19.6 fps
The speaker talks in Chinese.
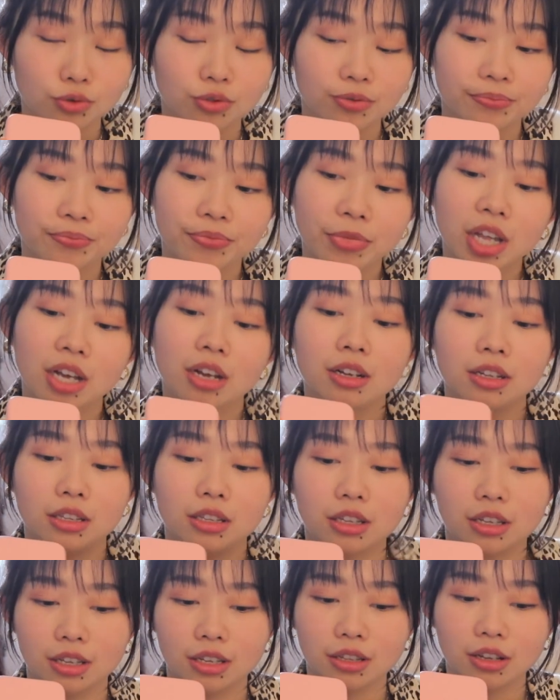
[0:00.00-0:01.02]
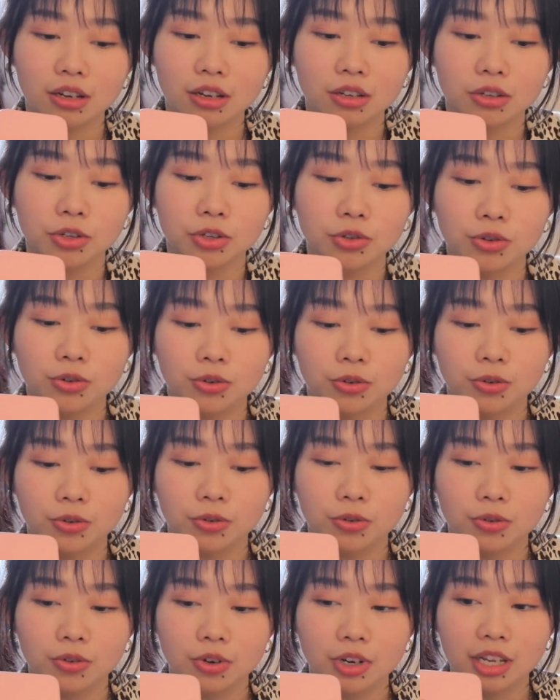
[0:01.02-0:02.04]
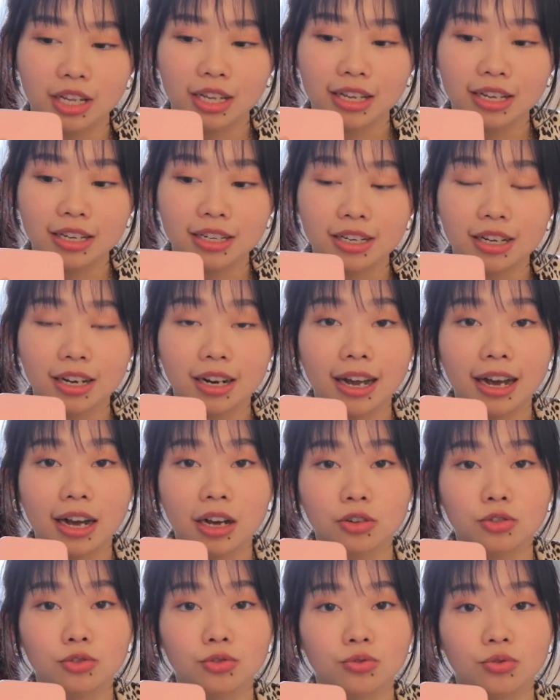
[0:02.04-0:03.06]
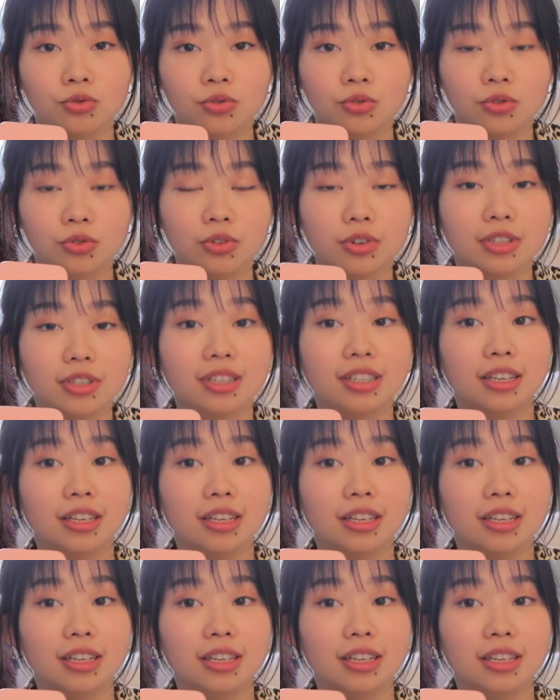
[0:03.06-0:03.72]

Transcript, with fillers: 烛。你呢，就离这个蜡烛